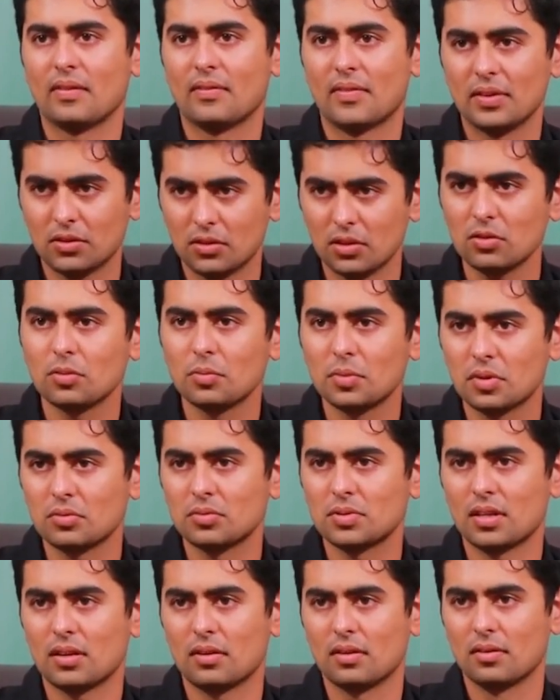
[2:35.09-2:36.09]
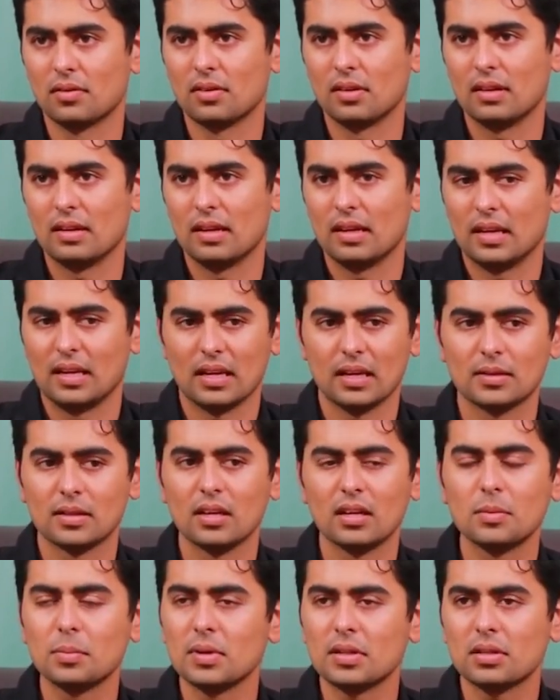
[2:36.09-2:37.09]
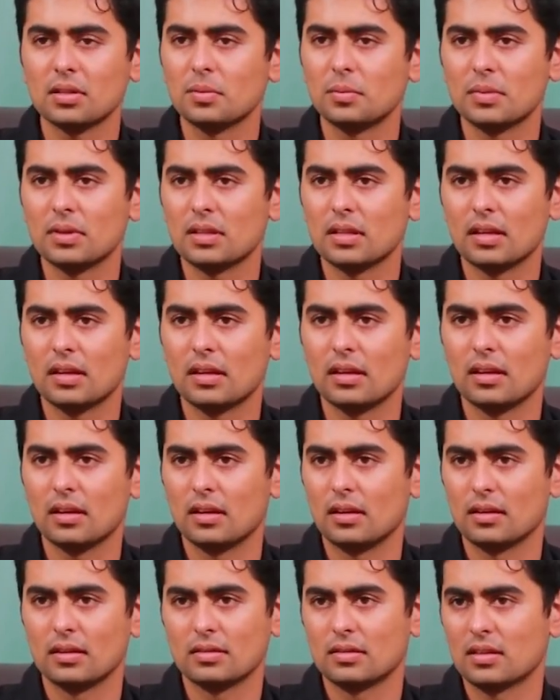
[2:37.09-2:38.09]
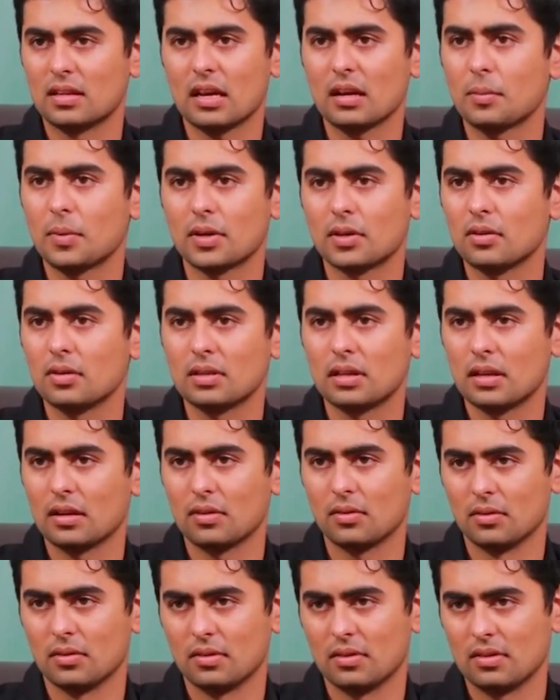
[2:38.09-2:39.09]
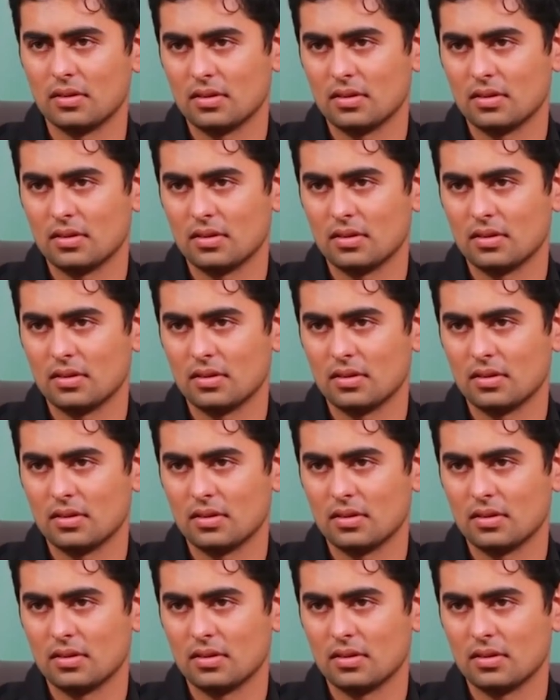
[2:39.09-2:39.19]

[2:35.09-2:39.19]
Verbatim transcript: ఫ్రెండ్స్తో చూపించుకుంటాడు ఇంకా థర్డ్ పర్సన్ మీద చిరాకు పడడం చేయడు